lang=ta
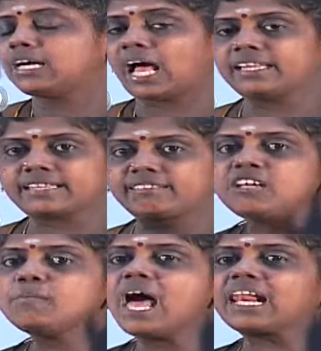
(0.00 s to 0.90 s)
அந்த
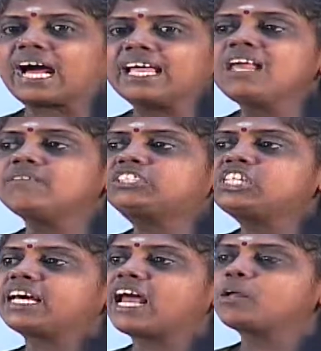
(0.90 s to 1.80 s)
திருமால் கையில
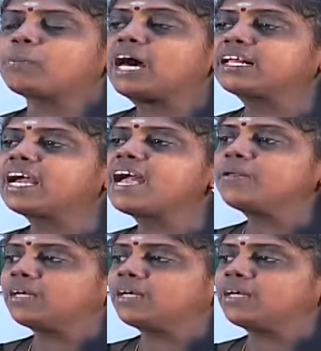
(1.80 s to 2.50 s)
வச்சிருக்கிறாரு பாருங்க